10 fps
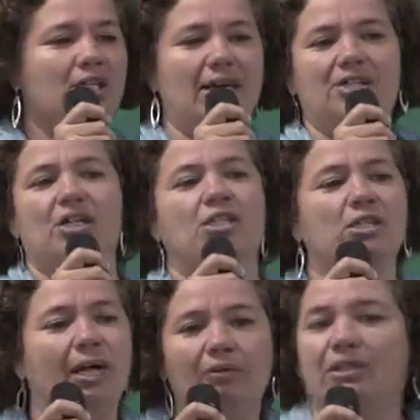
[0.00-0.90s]
que a
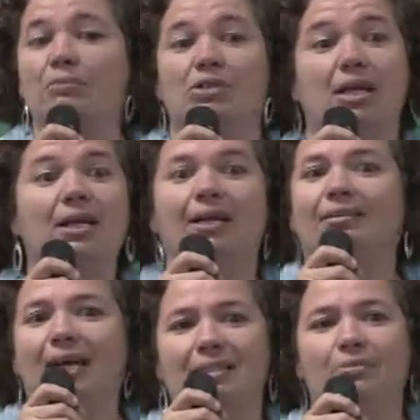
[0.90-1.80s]
gente não temos que
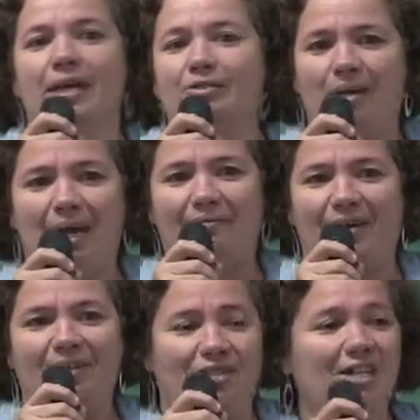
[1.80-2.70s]
encantar as mulheres do
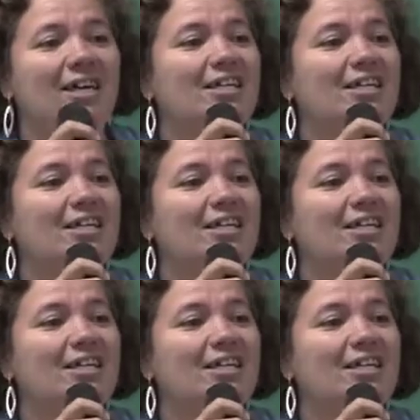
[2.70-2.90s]
Calafate.